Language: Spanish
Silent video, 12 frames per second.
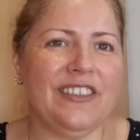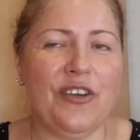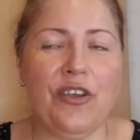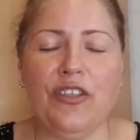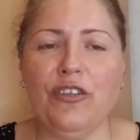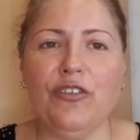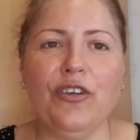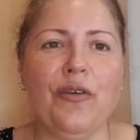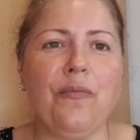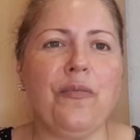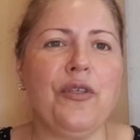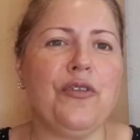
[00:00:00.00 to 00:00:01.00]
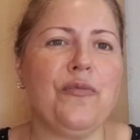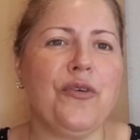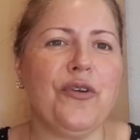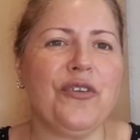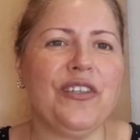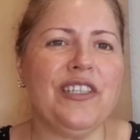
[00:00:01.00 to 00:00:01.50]
Ya os he dicho que es un vídeo muy
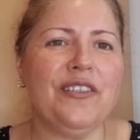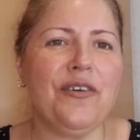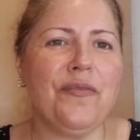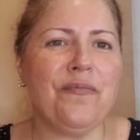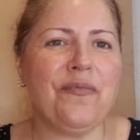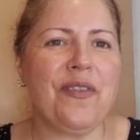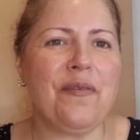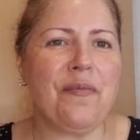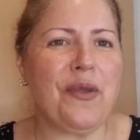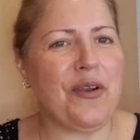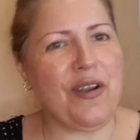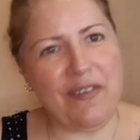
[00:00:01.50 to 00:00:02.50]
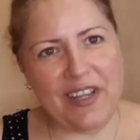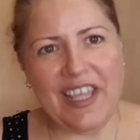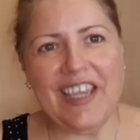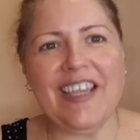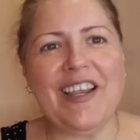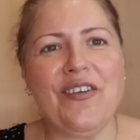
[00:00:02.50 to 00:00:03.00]
cortito, pero la verdad
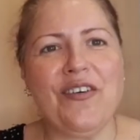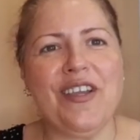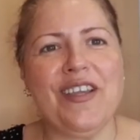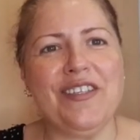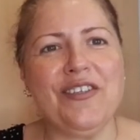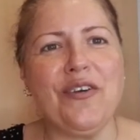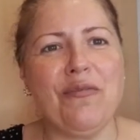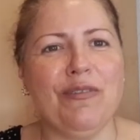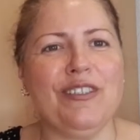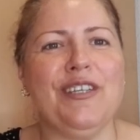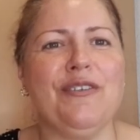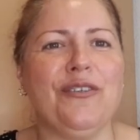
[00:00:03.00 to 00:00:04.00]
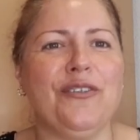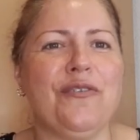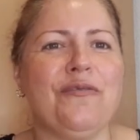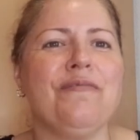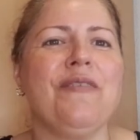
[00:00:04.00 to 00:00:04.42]
es que lo he hecho con mucha ilusión.